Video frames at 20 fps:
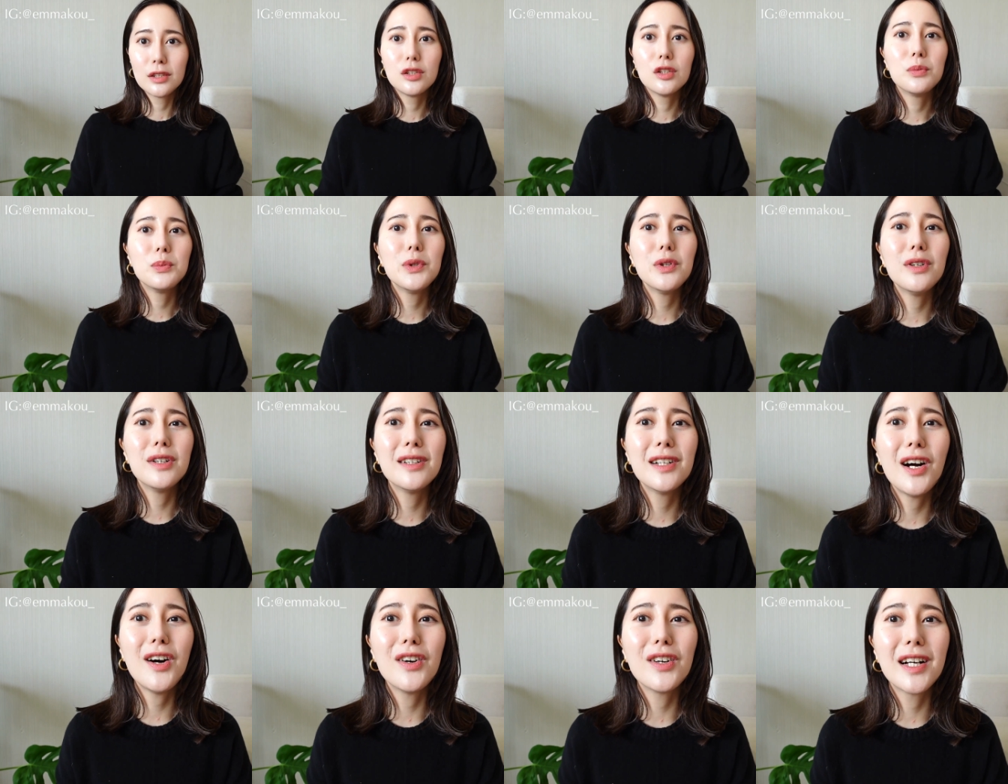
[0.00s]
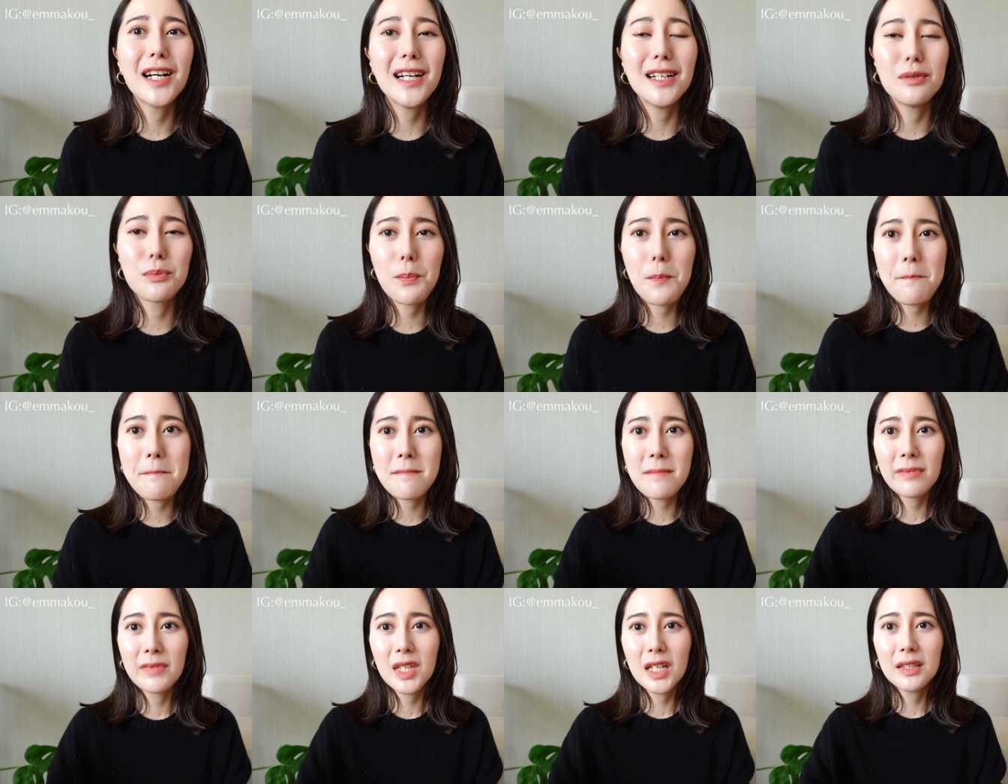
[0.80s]
有没有很好看？
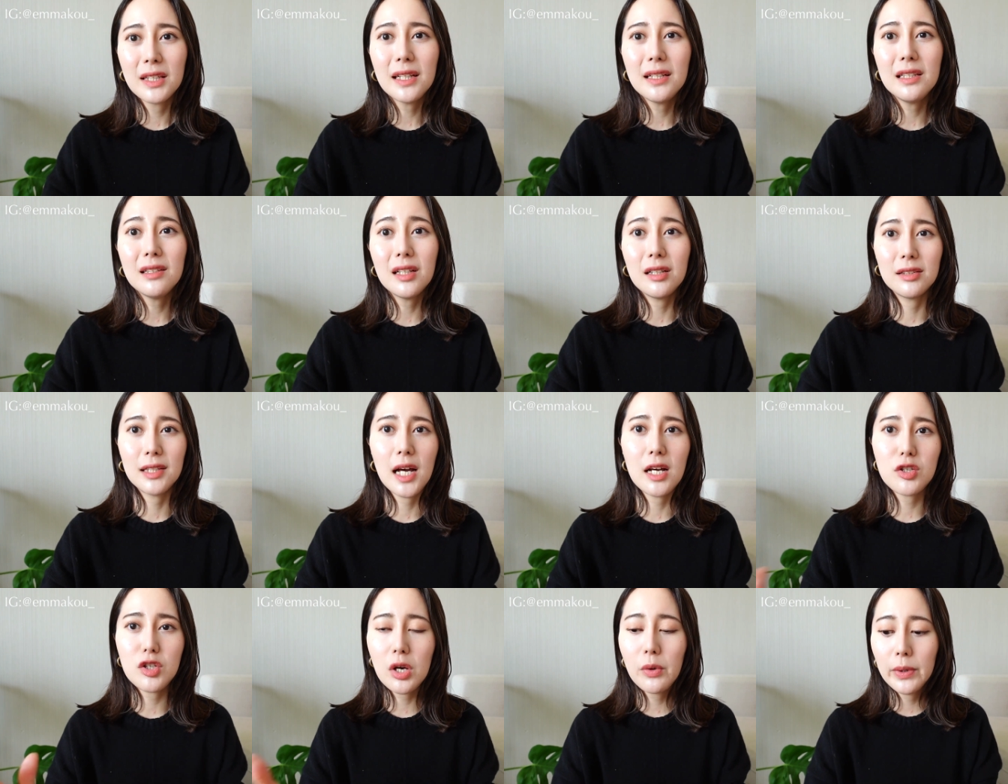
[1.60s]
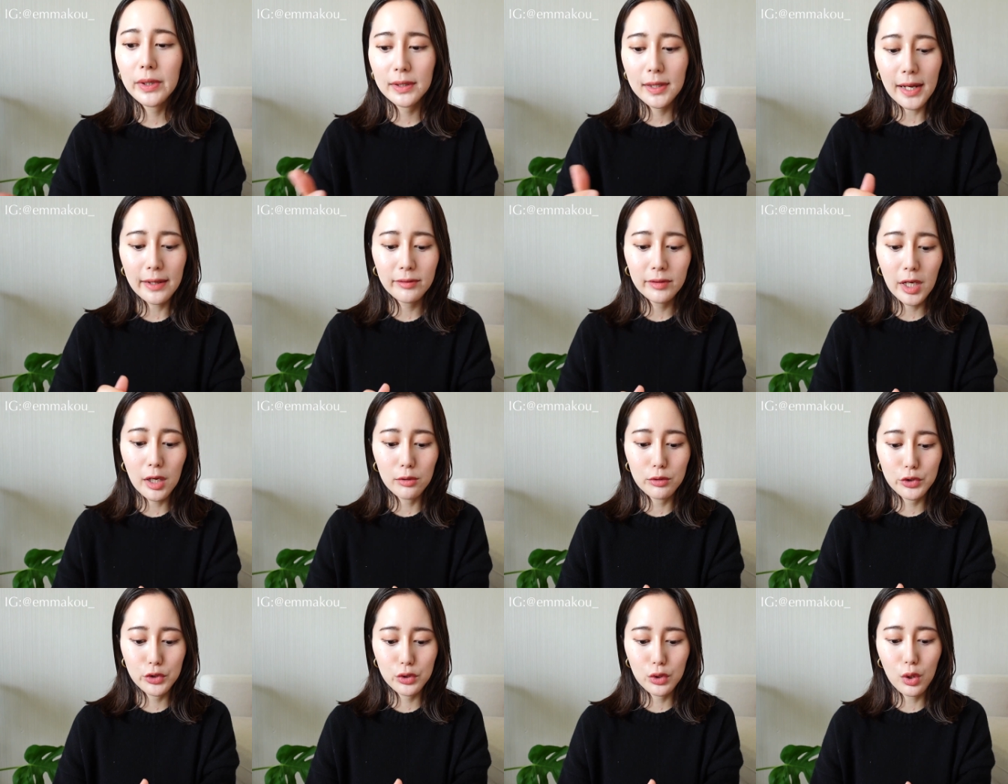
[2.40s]
那你等它稍微干
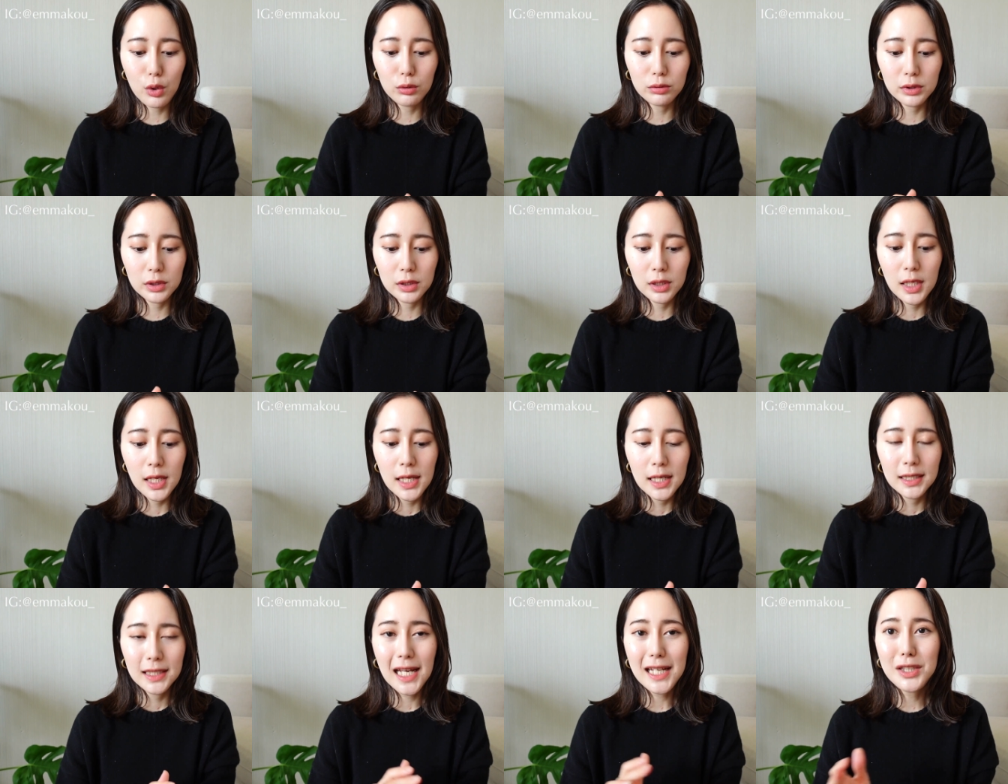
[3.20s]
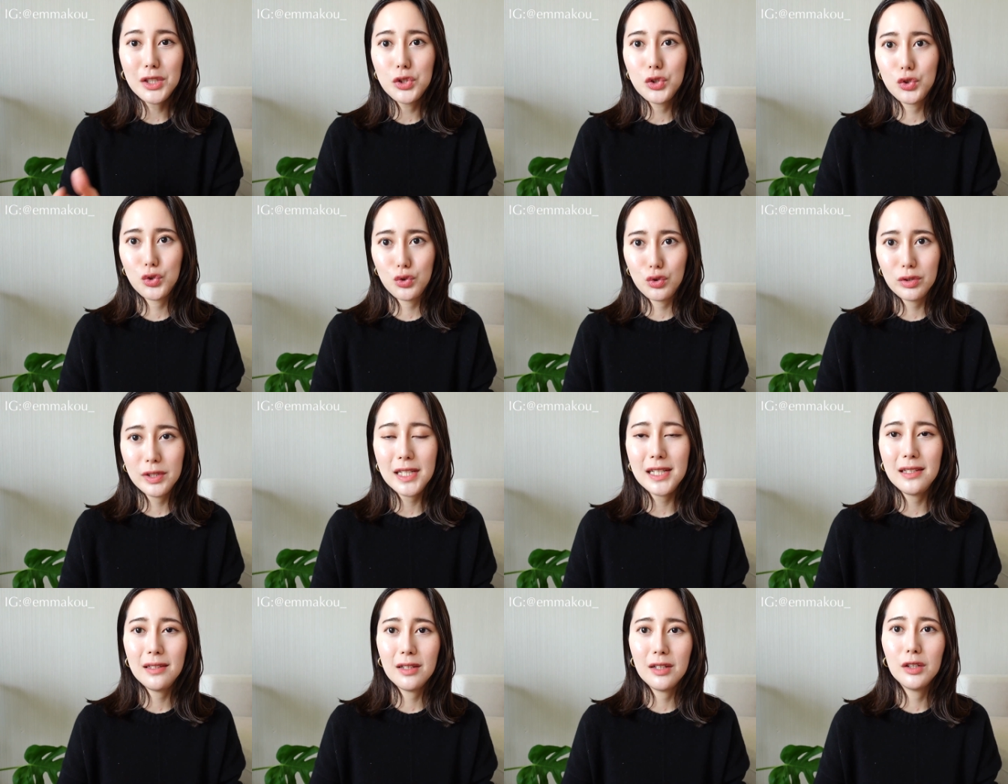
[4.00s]
掉之后呢，它的质
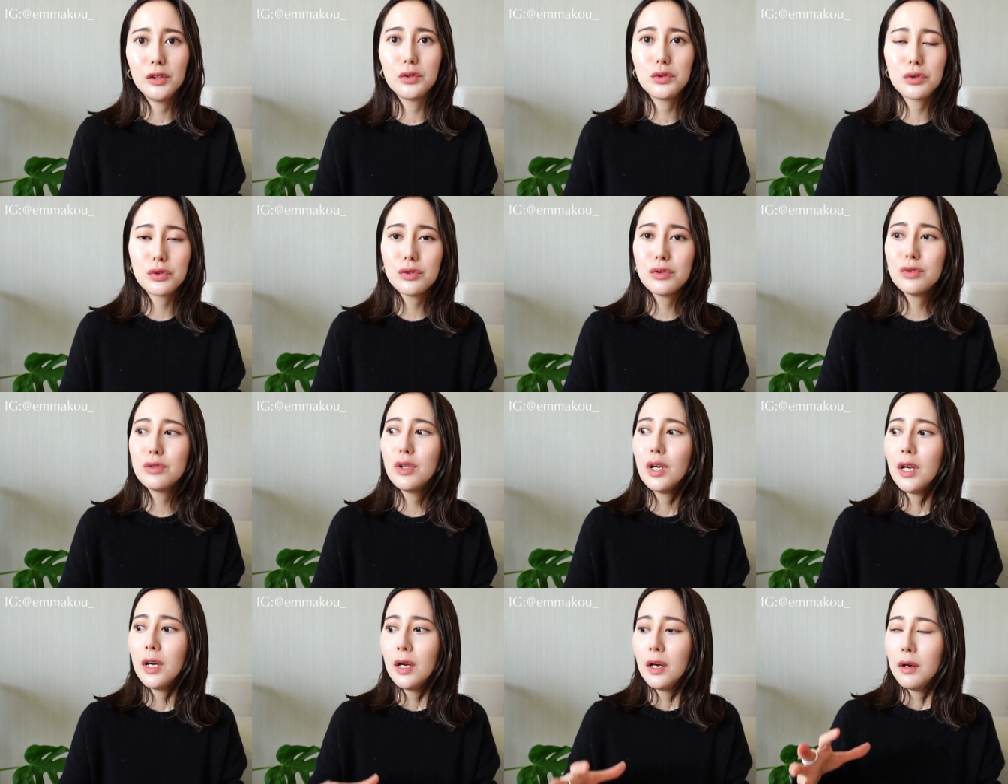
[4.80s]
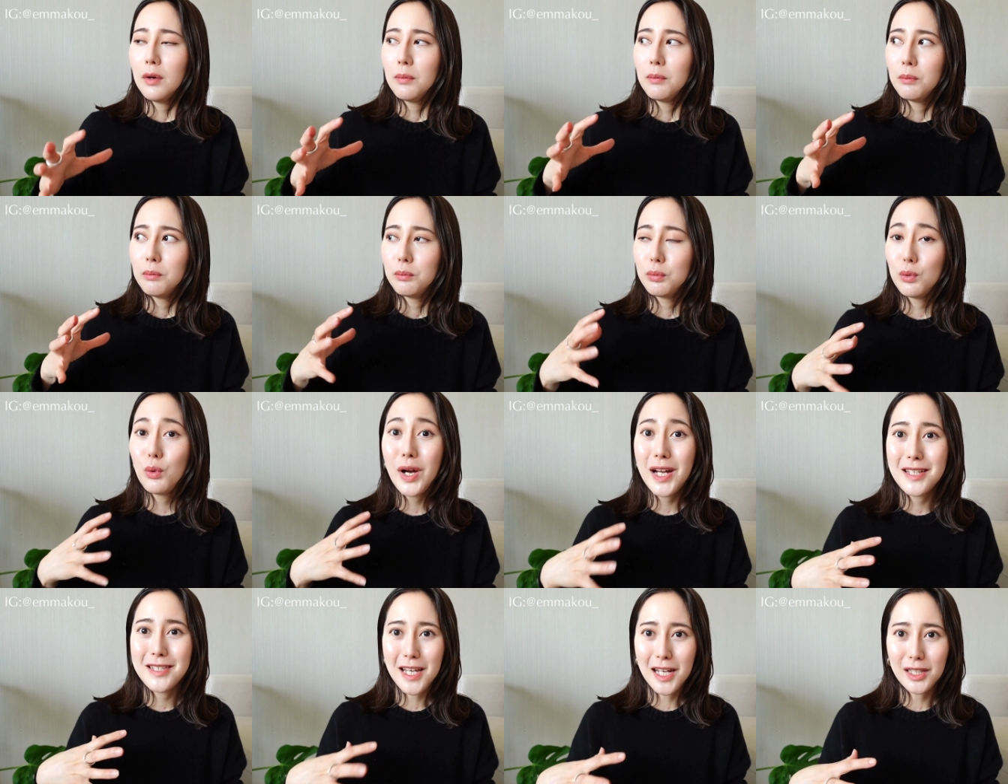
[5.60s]
地呢是不
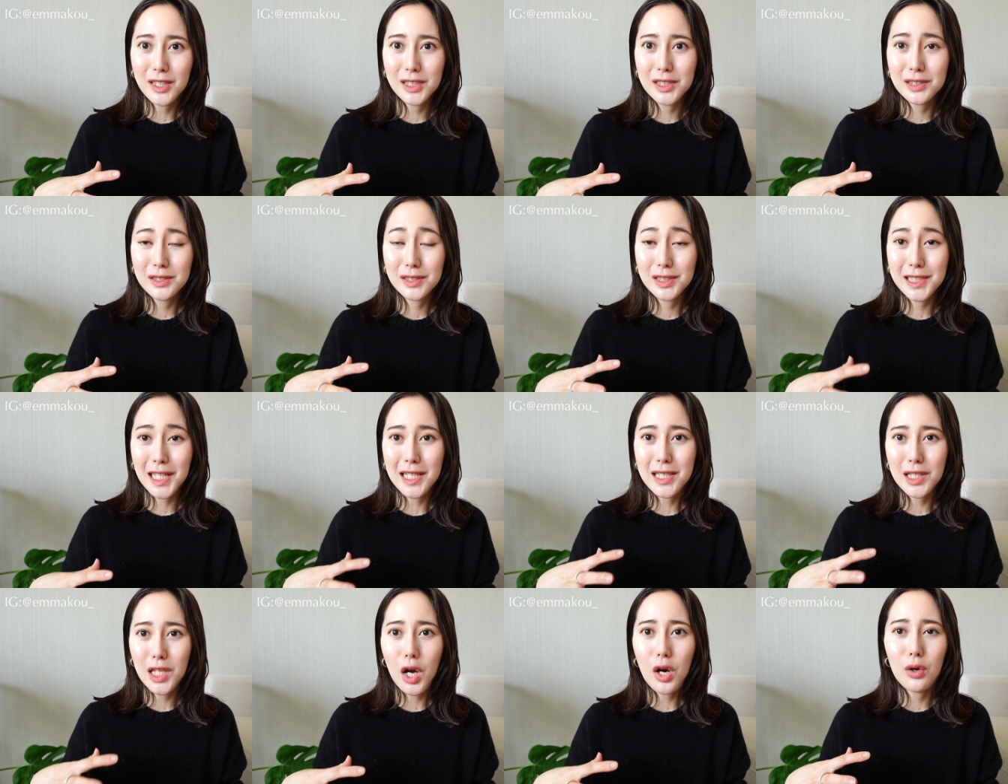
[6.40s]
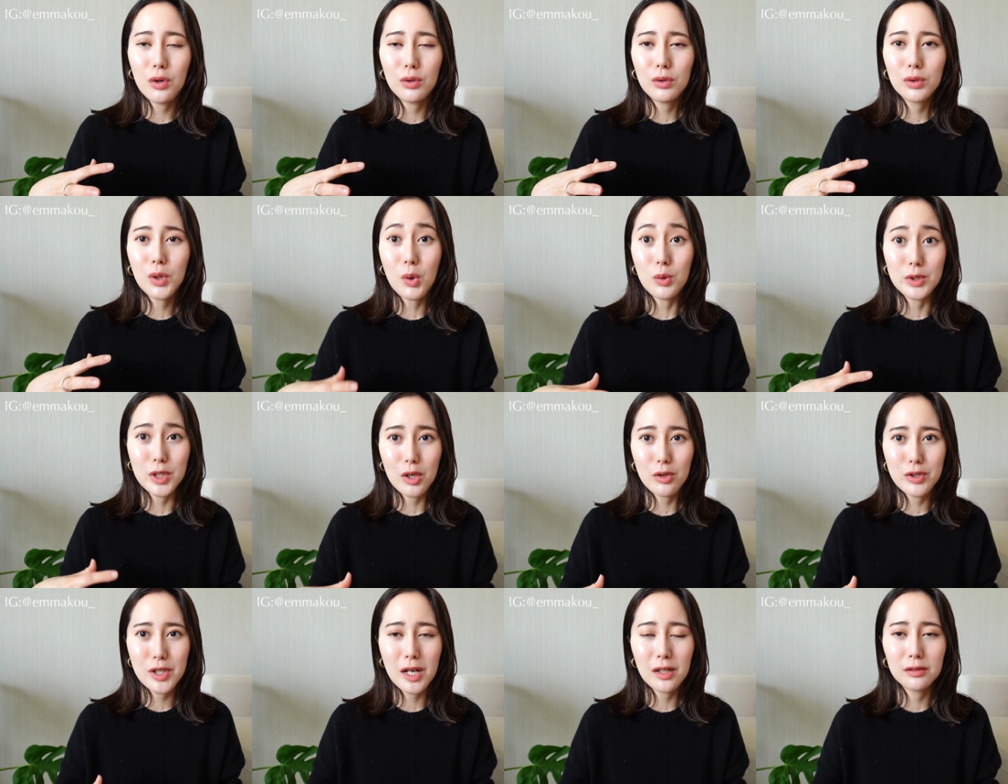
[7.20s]
会粘粘到口
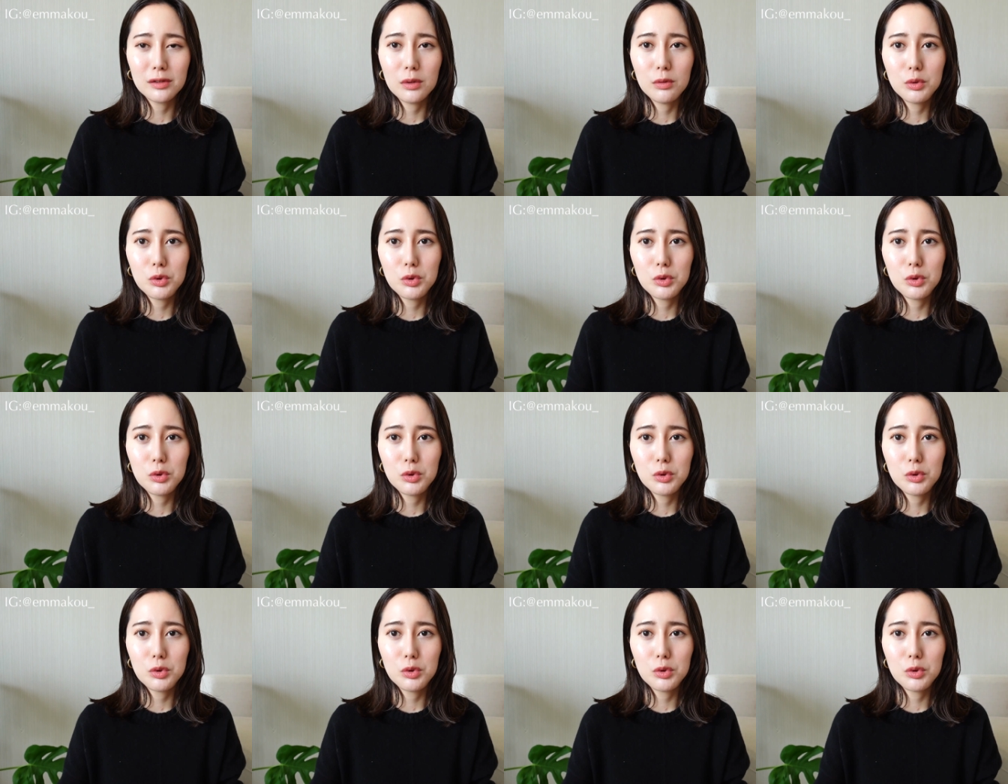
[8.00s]
罩上的。